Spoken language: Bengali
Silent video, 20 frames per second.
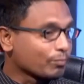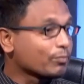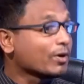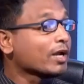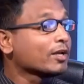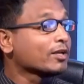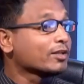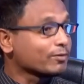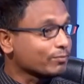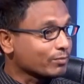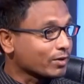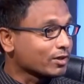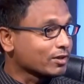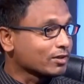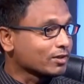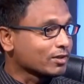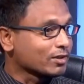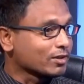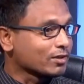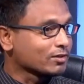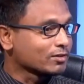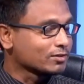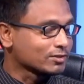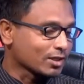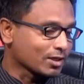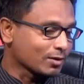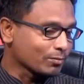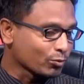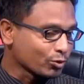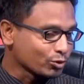প্রাণীতে প্রাণীতে
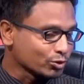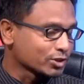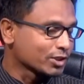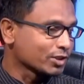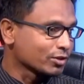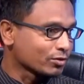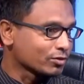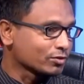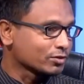যারা বঞ্চিত